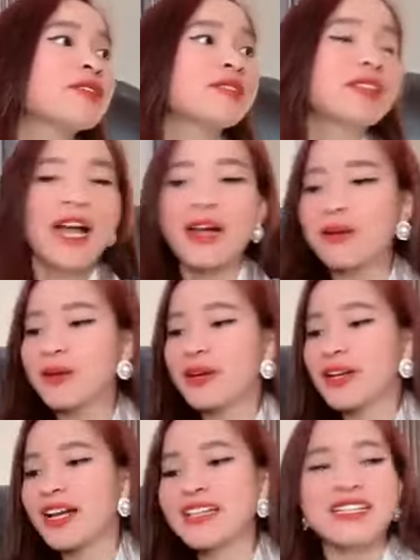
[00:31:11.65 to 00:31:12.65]
chước theo,
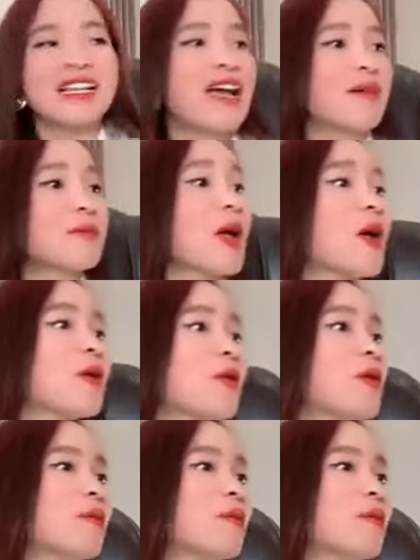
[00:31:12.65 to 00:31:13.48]
các anh chị làm theo,